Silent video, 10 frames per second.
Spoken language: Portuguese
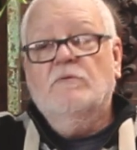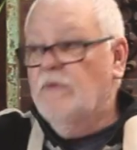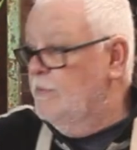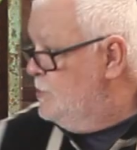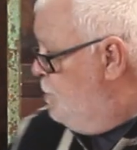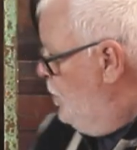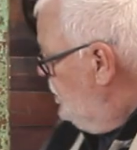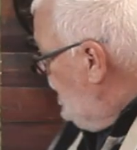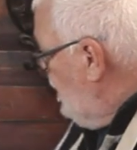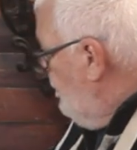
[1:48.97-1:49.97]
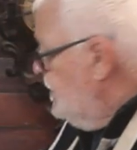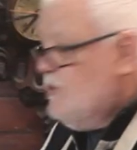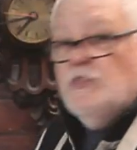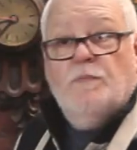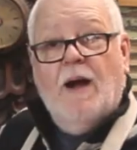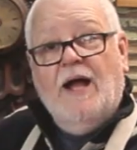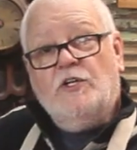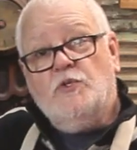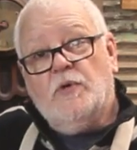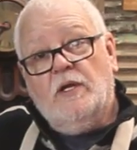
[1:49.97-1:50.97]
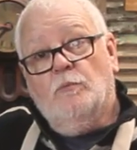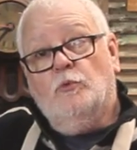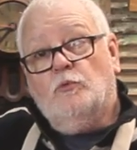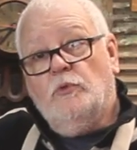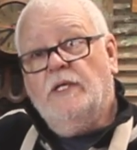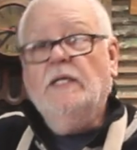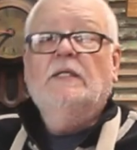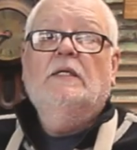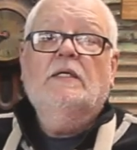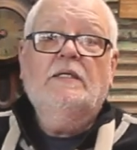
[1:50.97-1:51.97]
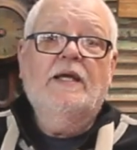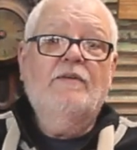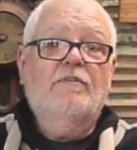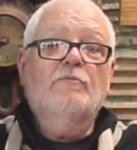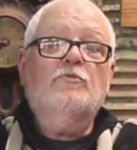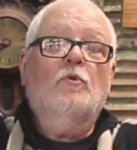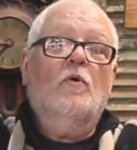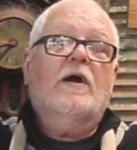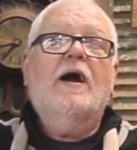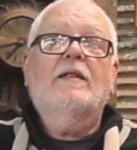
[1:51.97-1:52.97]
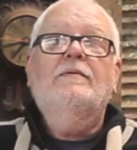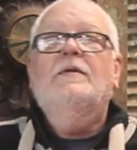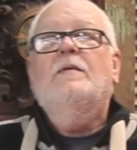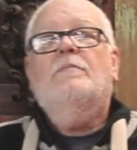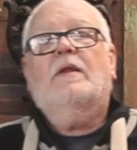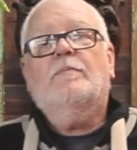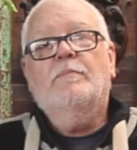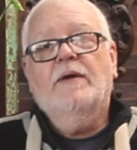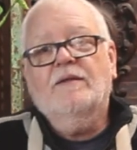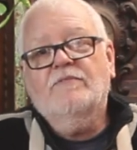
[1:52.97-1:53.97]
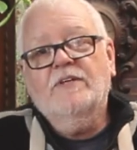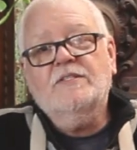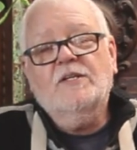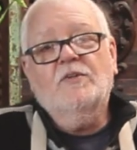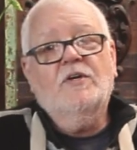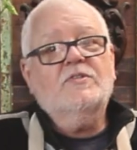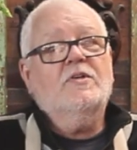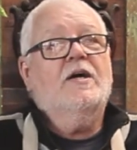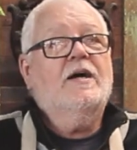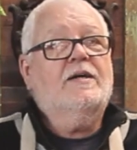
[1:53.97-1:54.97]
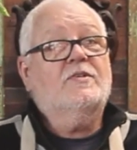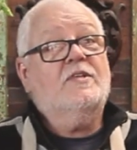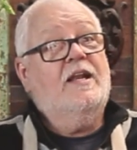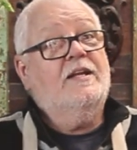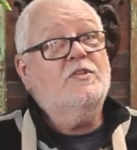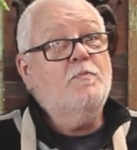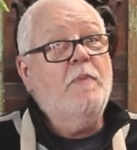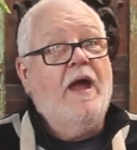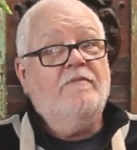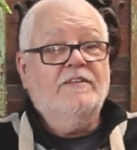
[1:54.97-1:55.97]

vamos montar a parte de baixo, aquela moldura, e aí vamos colocar pela primeira vez a nossa cristaleira de pé.